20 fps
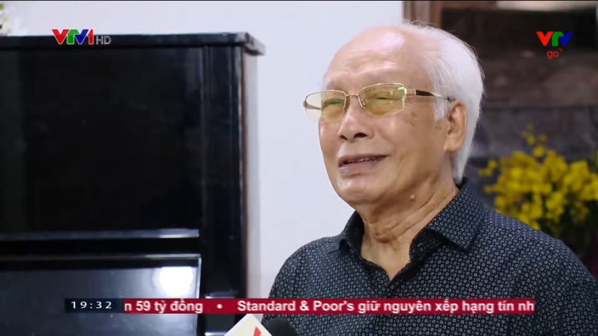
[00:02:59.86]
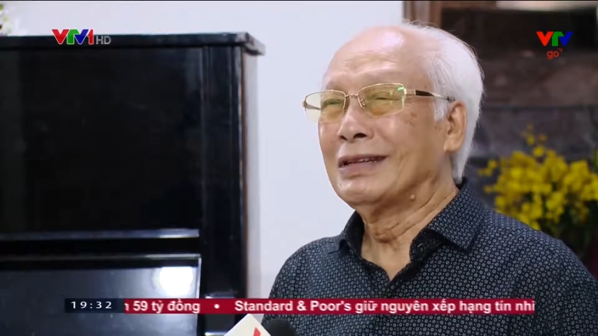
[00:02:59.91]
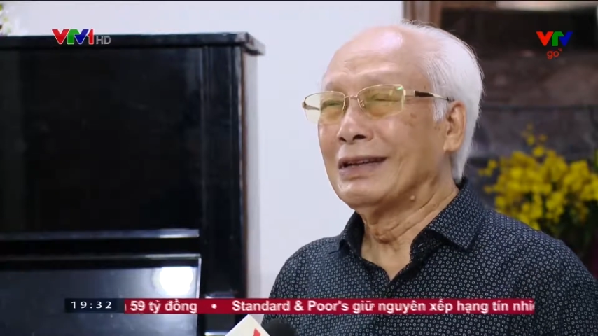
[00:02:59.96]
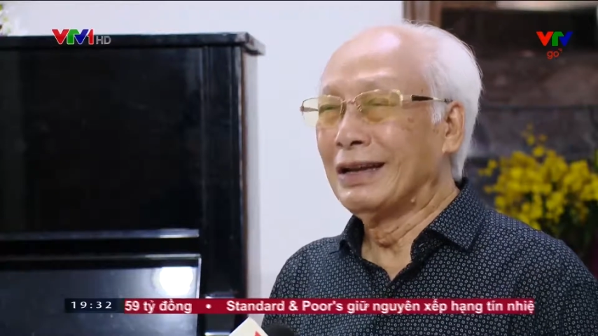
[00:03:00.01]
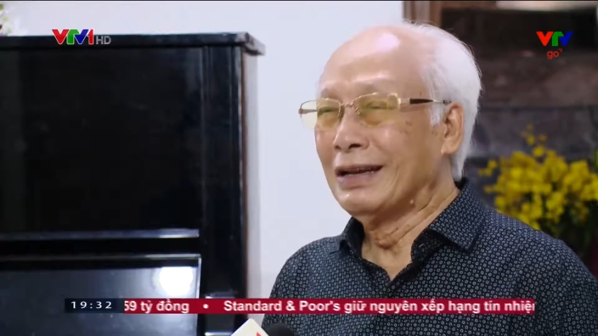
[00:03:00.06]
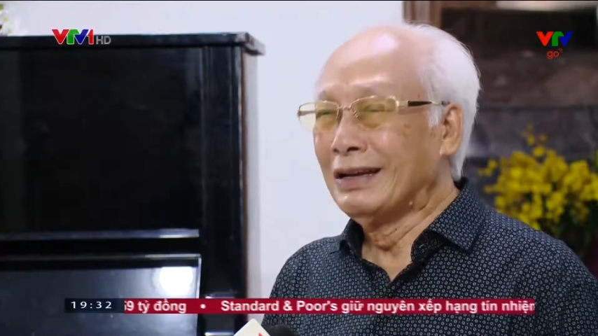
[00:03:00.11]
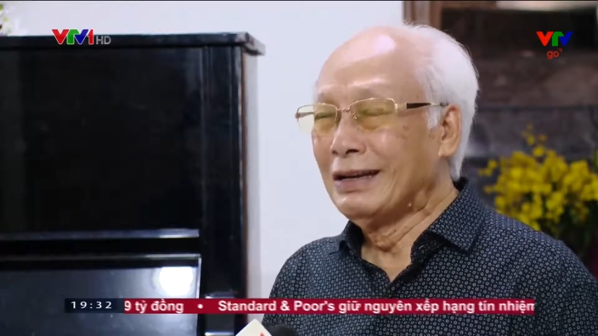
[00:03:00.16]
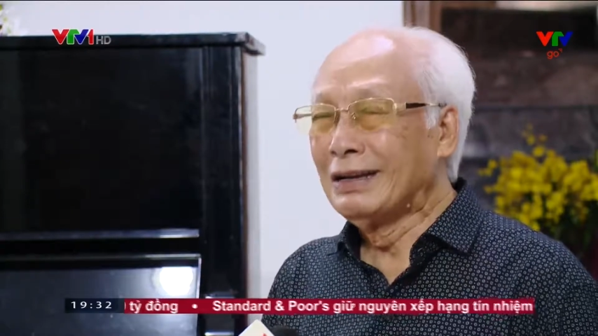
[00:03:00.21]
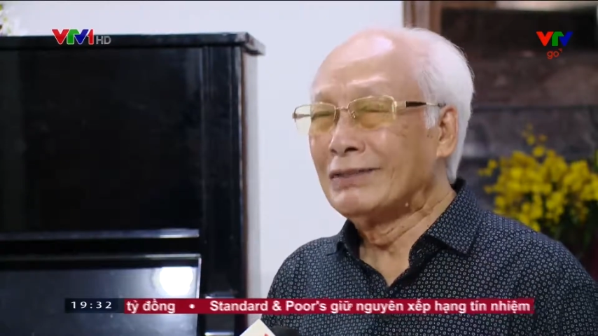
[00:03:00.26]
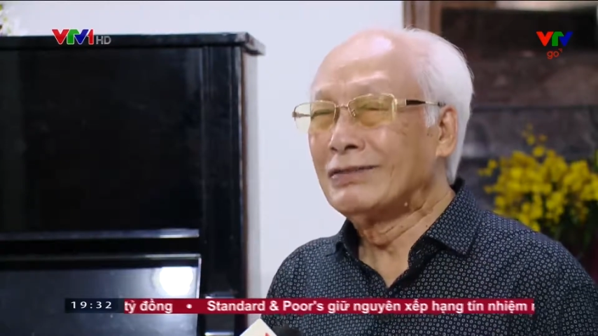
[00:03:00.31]

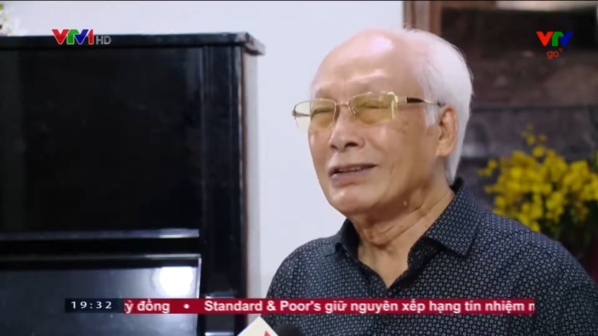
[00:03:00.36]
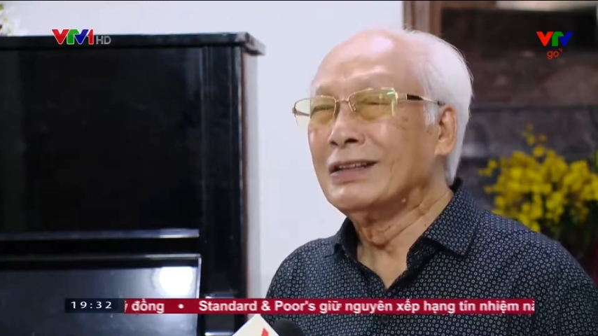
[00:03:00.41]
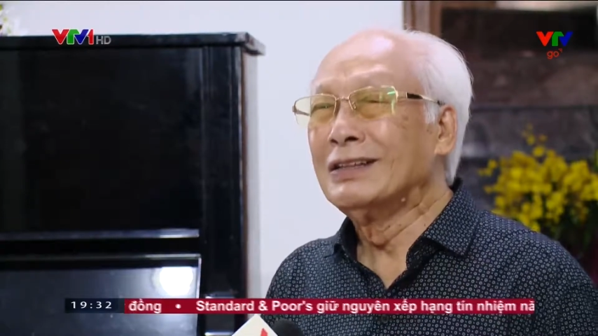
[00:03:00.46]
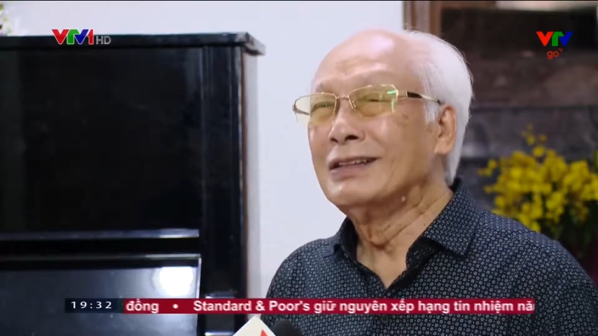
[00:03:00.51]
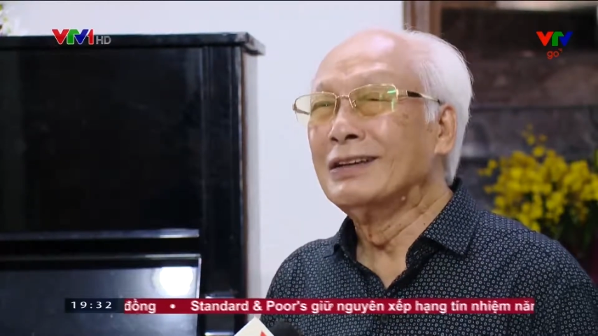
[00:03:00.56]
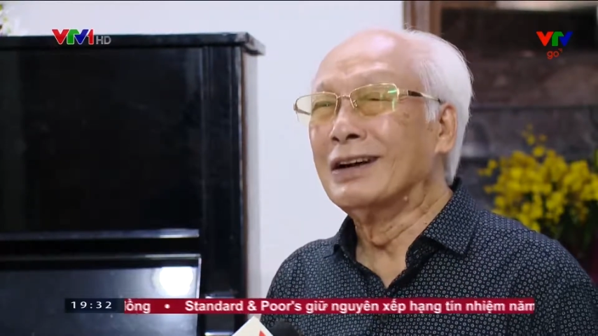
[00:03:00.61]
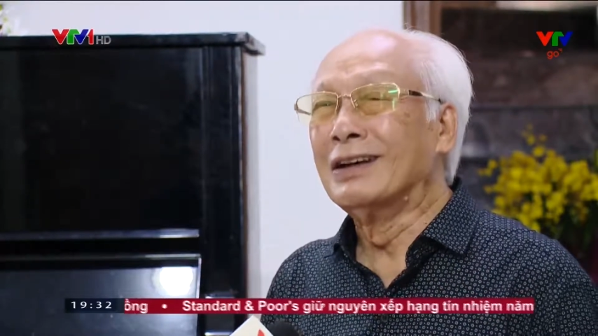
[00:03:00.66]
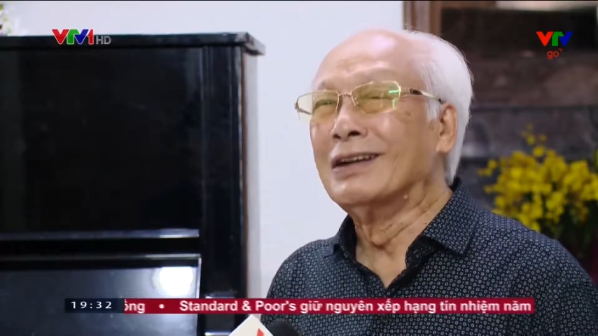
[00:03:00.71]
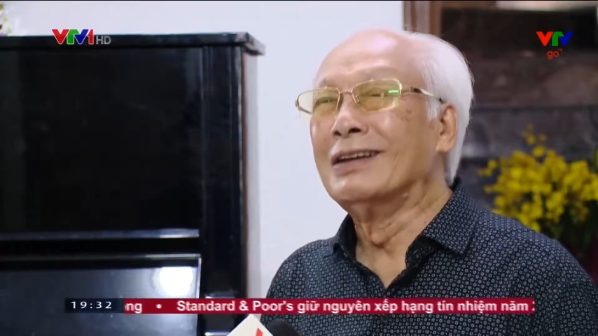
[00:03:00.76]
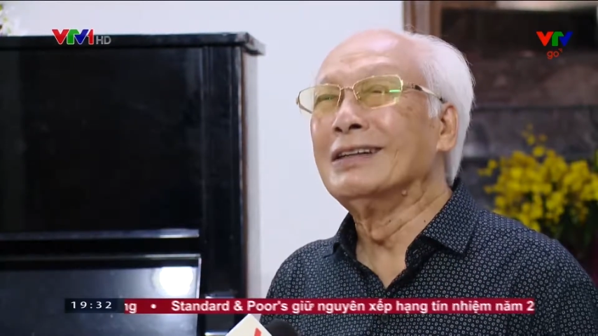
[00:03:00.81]
thì đấy là
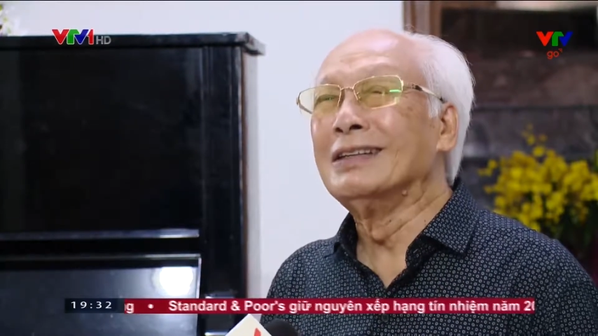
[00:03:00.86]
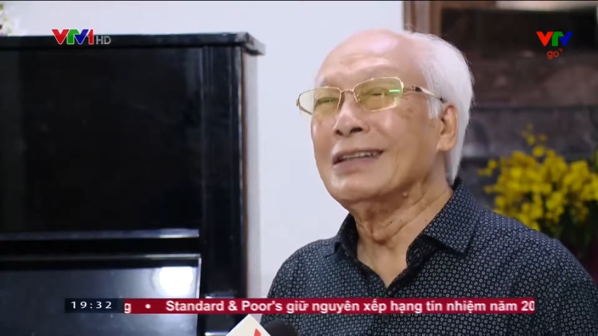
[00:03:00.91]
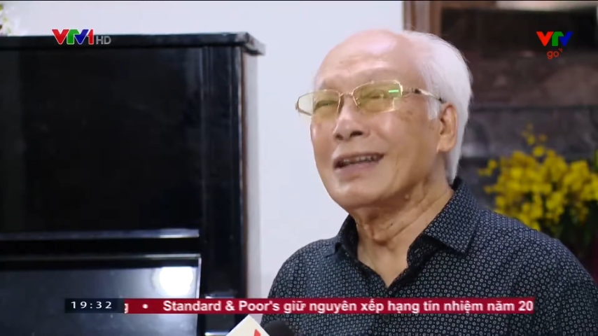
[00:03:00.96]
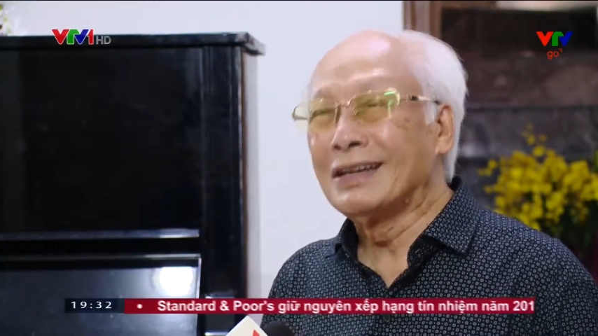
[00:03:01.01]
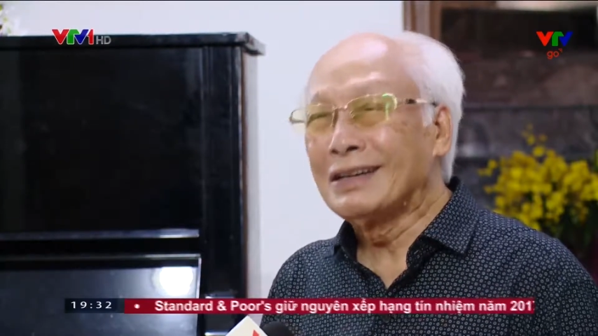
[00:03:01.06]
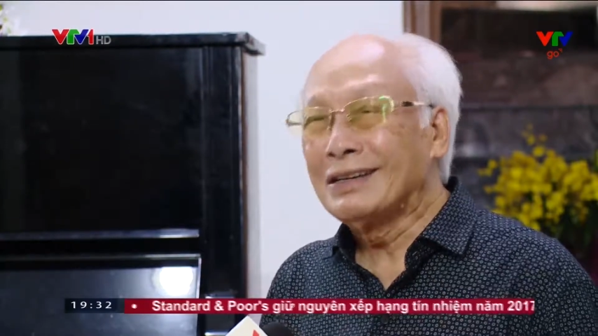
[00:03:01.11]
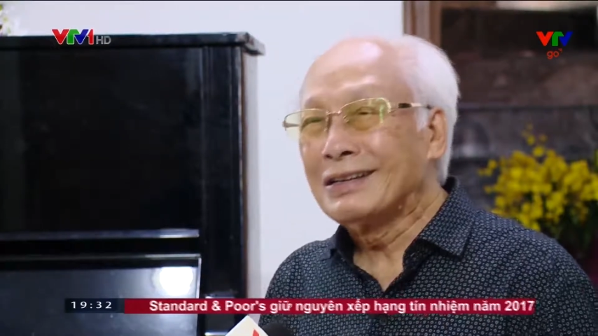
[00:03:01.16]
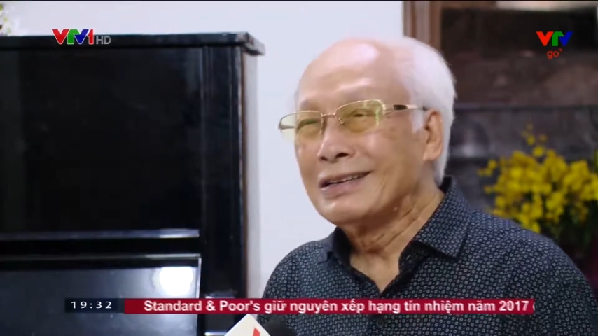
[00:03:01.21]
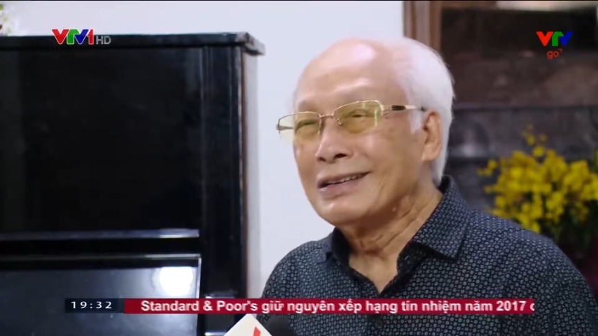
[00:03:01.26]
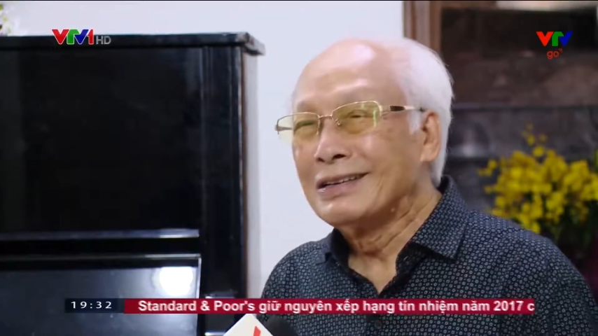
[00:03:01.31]
phần thưởng lớn
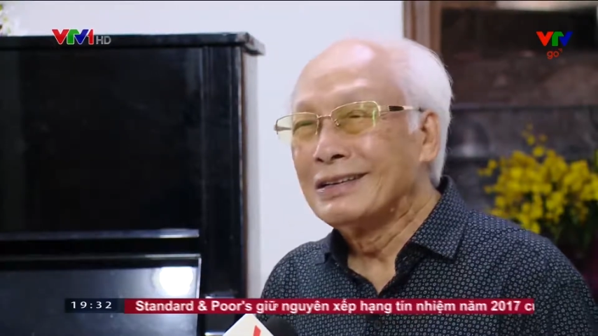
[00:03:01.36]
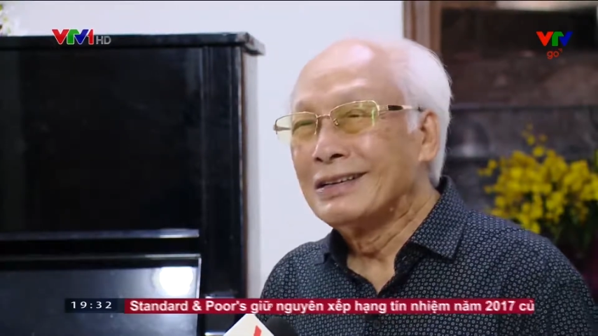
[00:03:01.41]
nhất